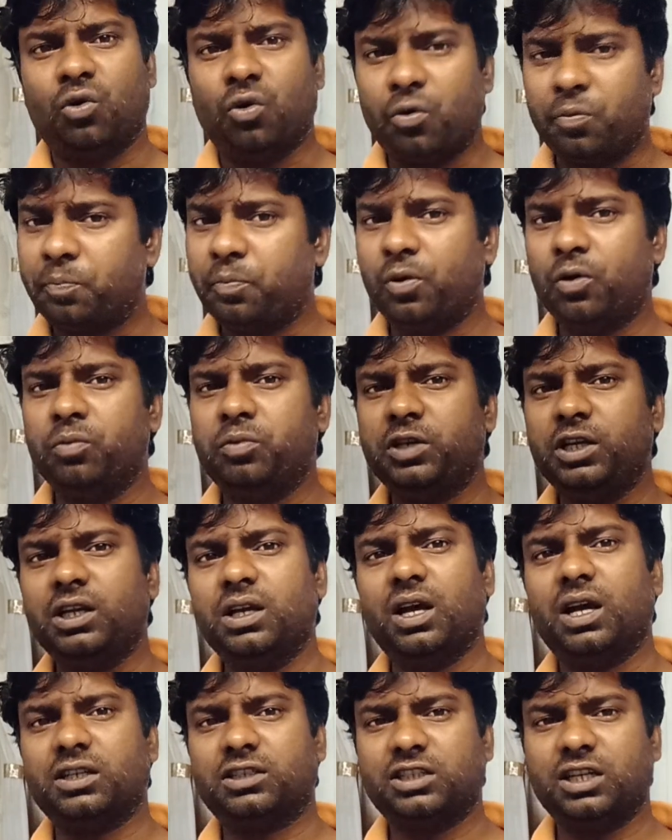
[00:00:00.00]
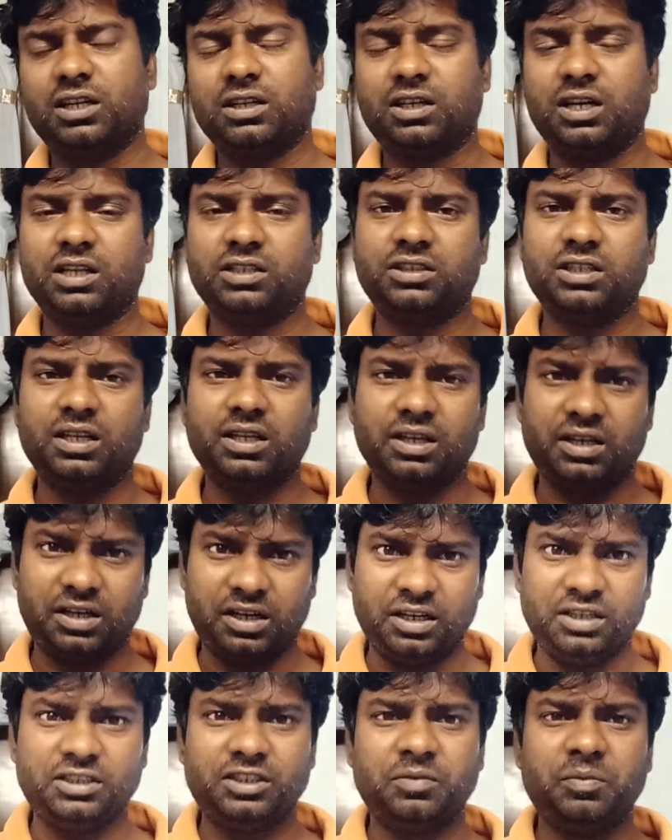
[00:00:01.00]
ओप्पो भी अच्छा खासा
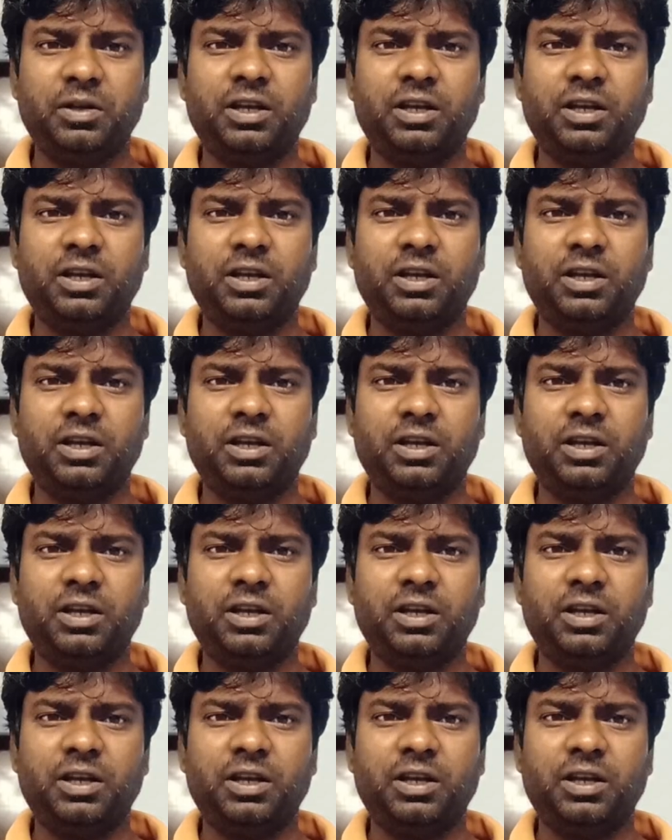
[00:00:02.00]
रेंज